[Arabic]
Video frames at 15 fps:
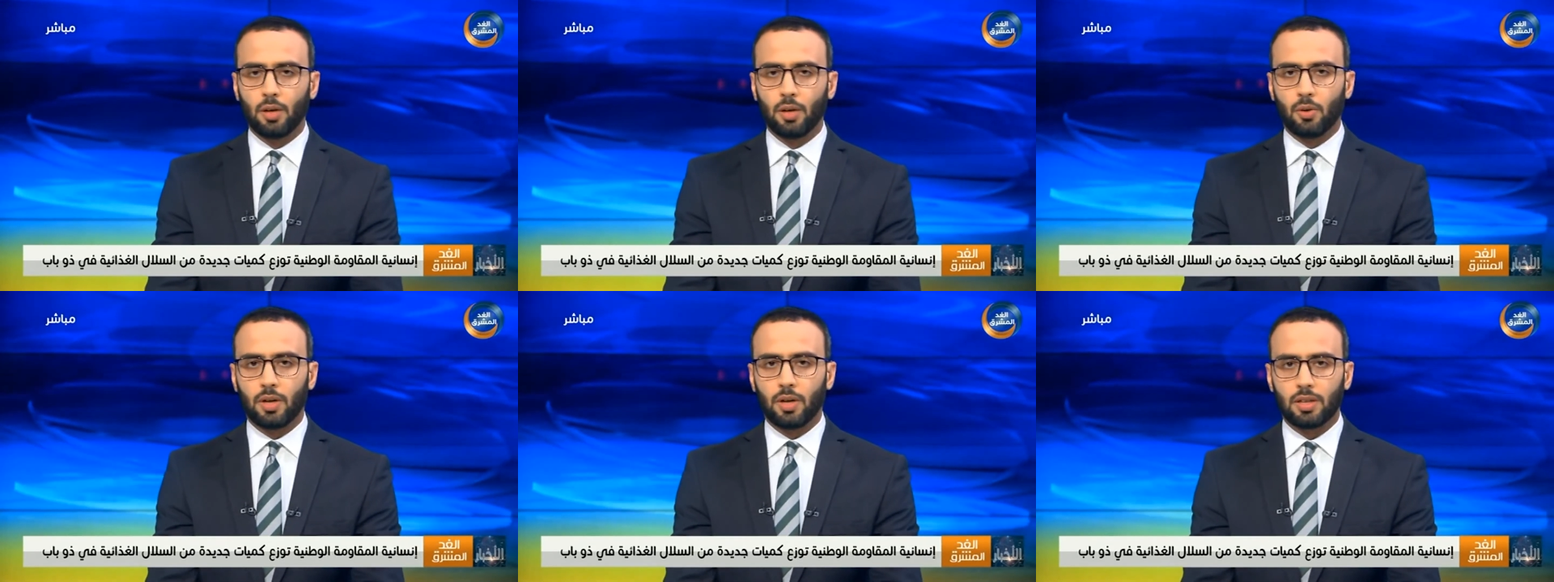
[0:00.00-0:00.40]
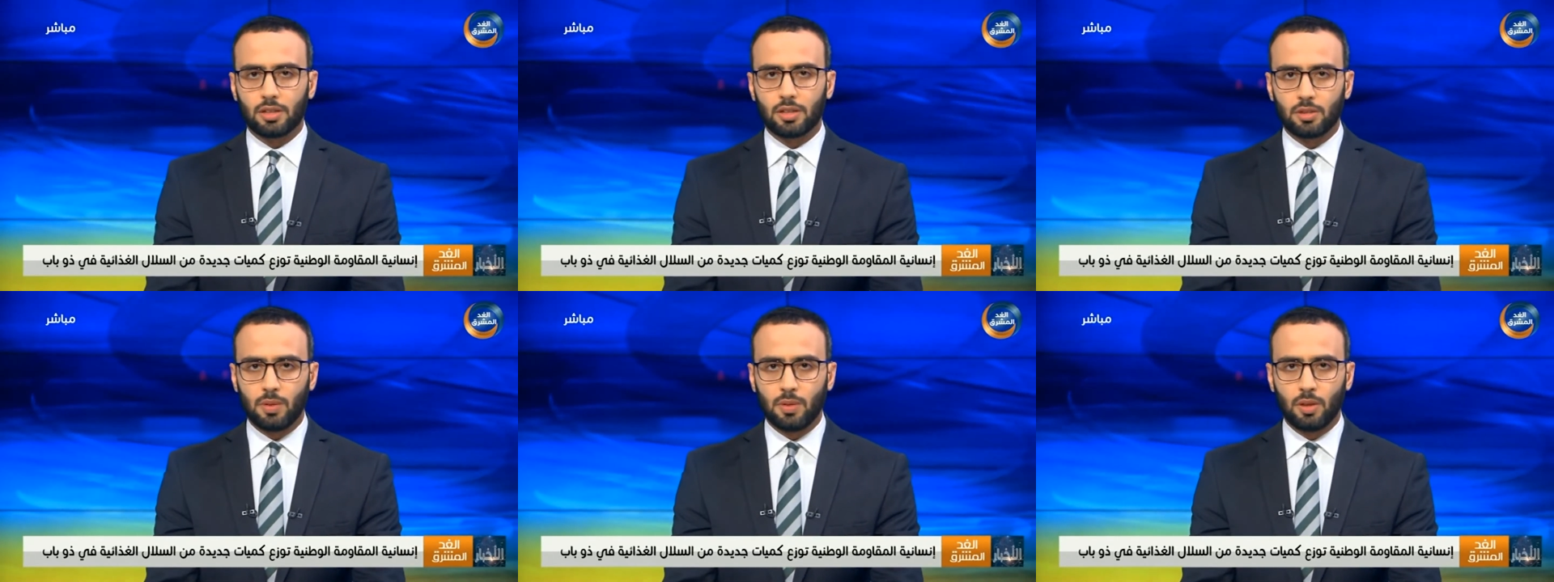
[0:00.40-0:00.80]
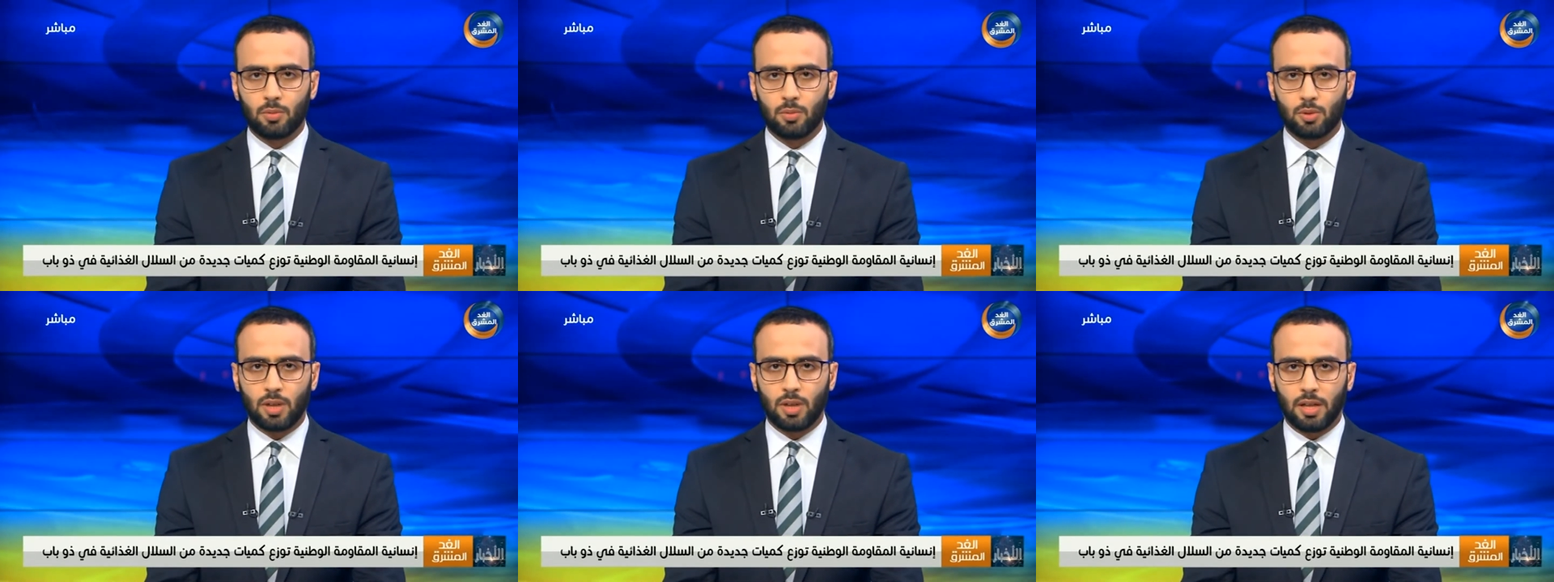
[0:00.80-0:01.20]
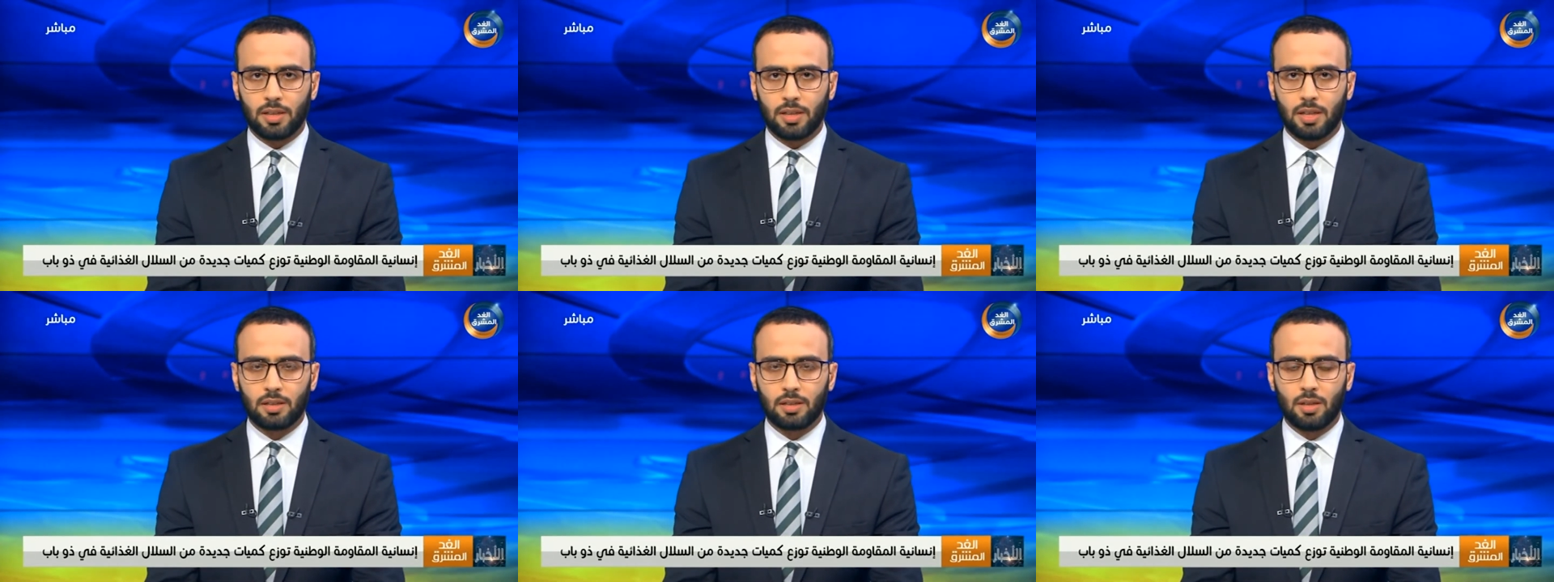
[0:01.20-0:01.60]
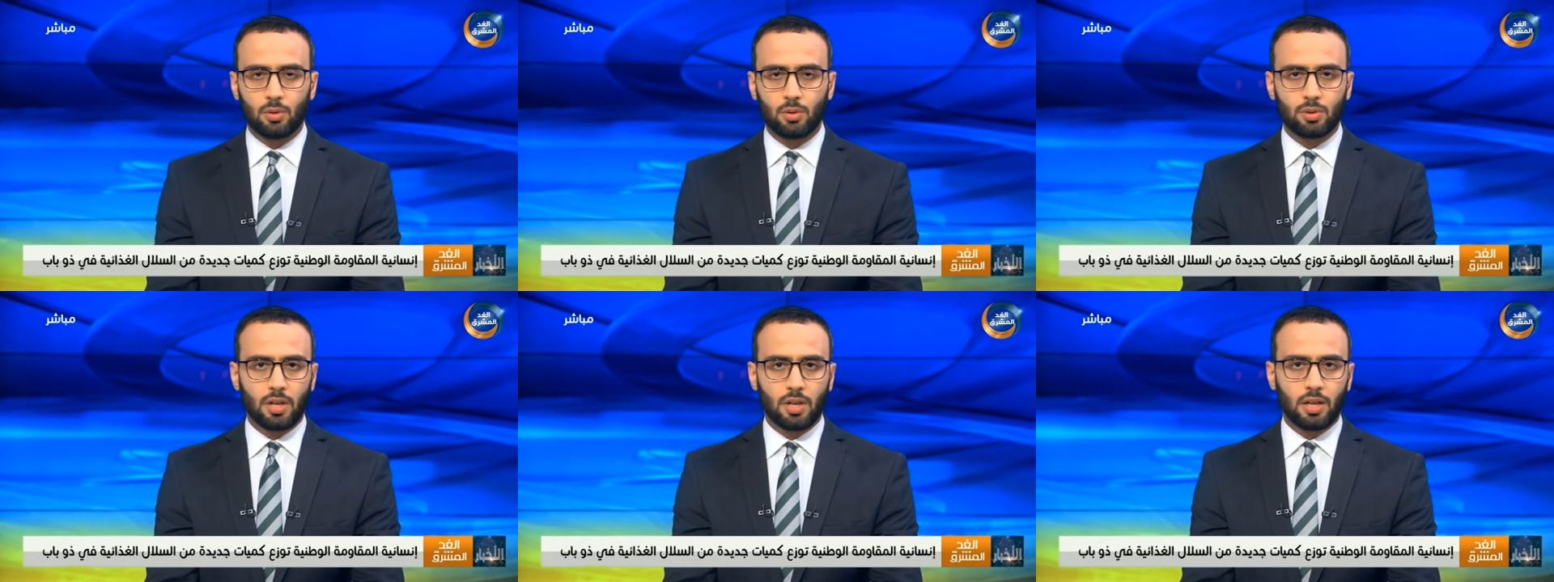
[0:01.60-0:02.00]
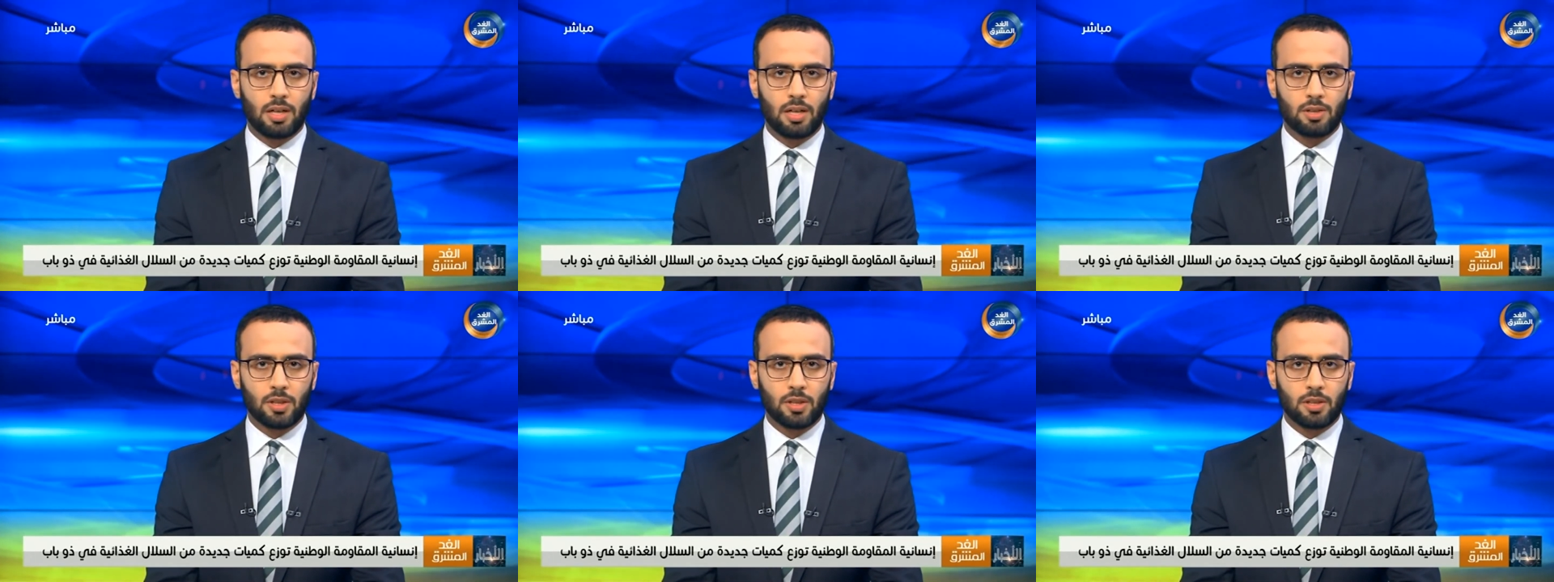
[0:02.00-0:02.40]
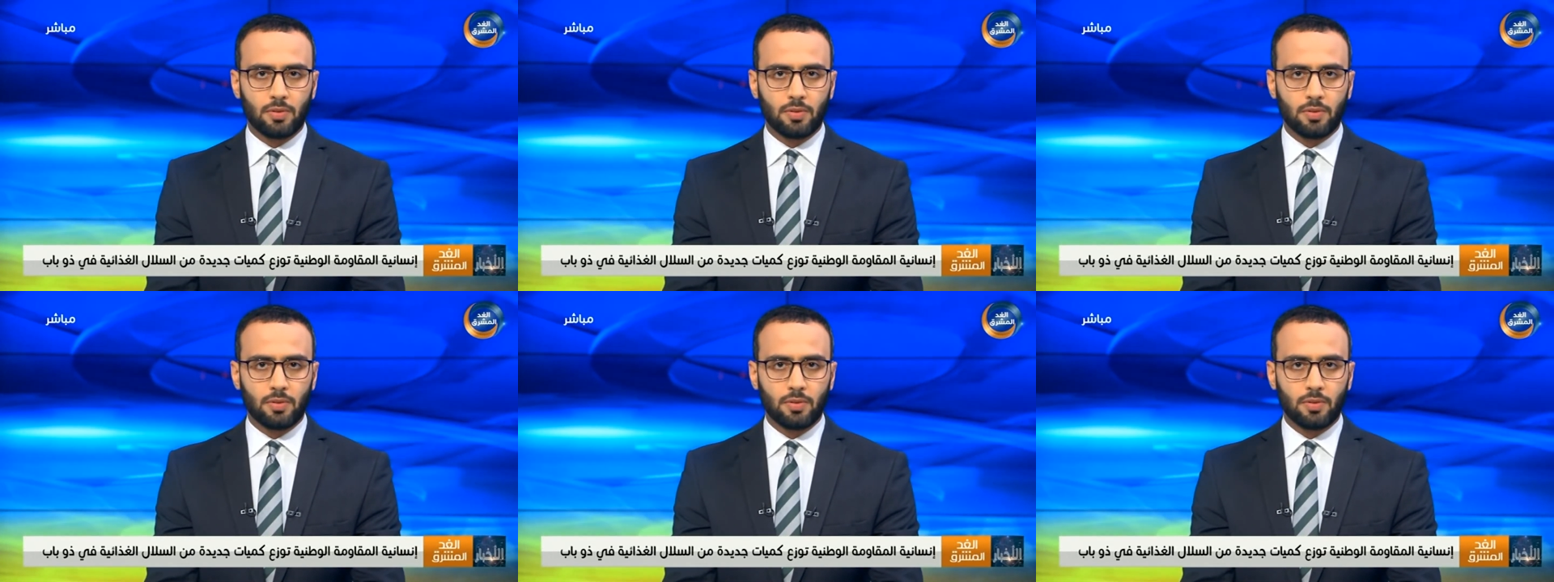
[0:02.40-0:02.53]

وتشمل المساعدات الأسر الأشد